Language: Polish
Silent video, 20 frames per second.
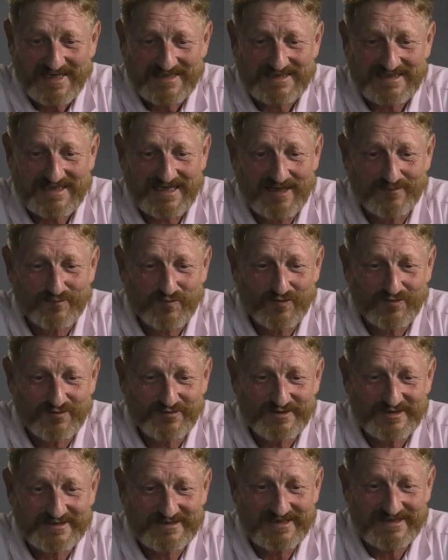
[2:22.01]
sklepu
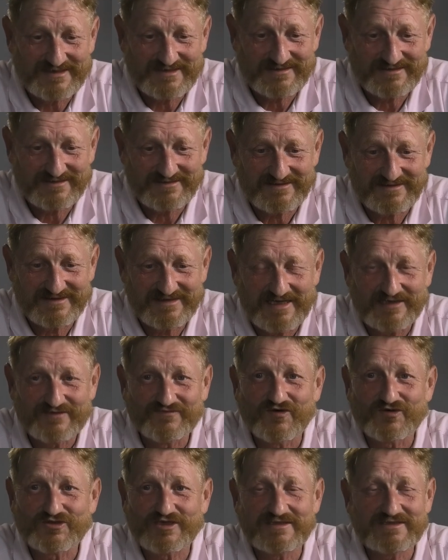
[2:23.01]
gdzieś na
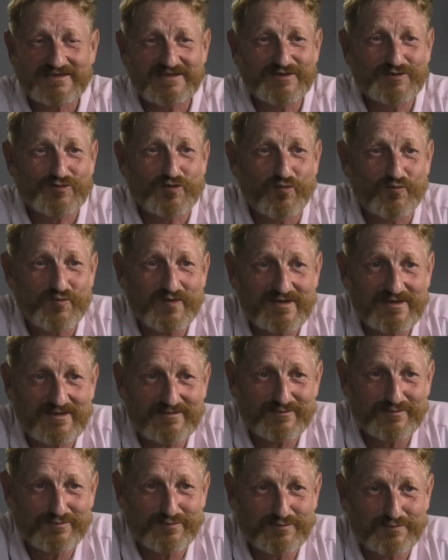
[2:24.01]
dworzec i
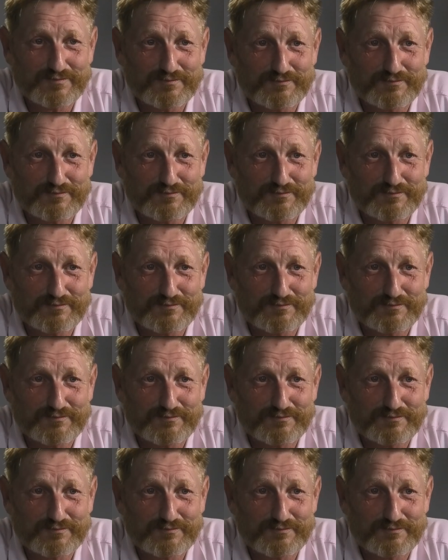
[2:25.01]
kupiłem